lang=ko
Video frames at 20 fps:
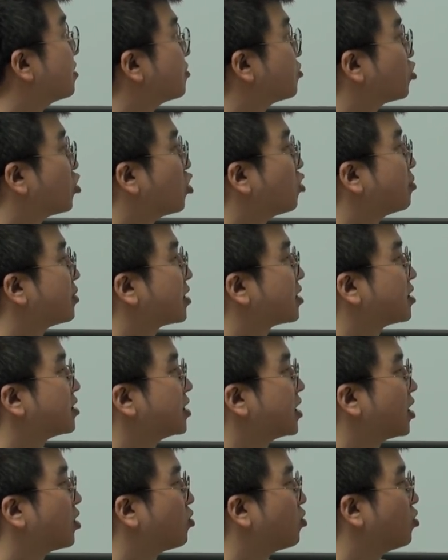수업이
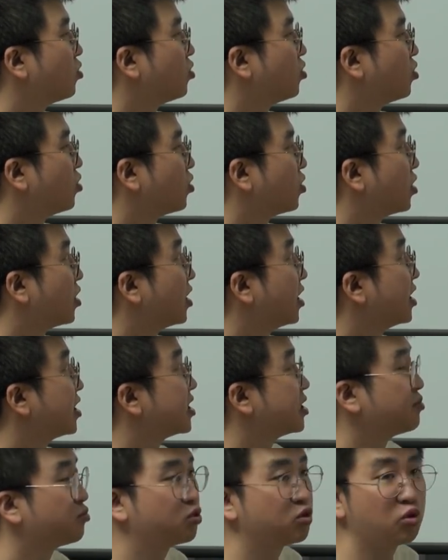끝나고 이
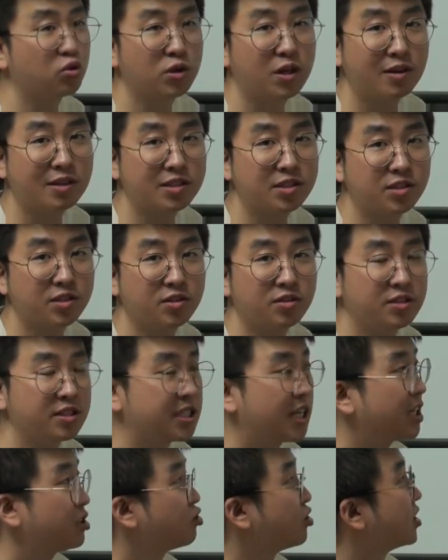질문이 올라왔어요. 이
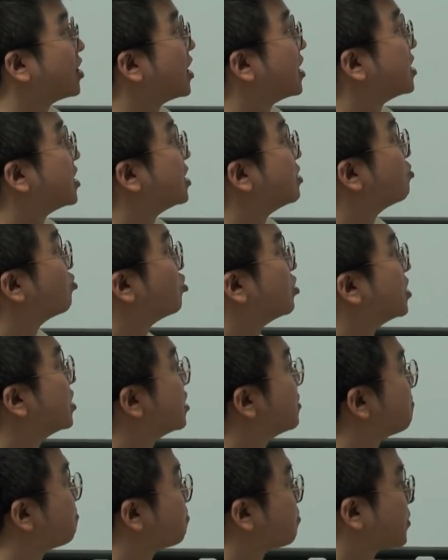사주에 대한
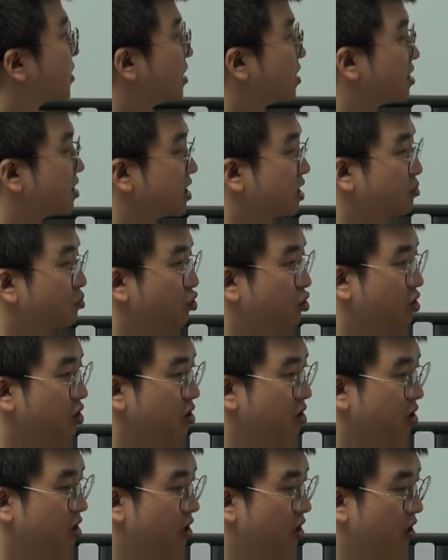질문이.
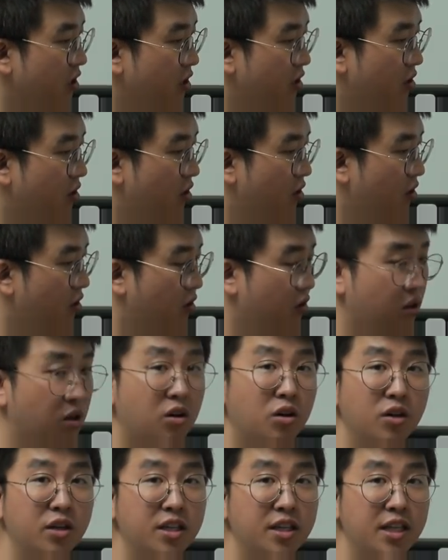질문은
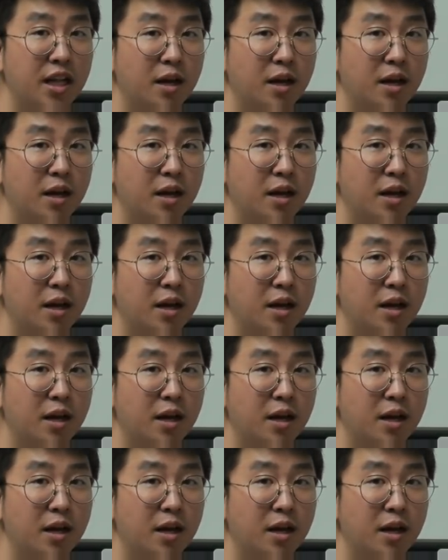어, 이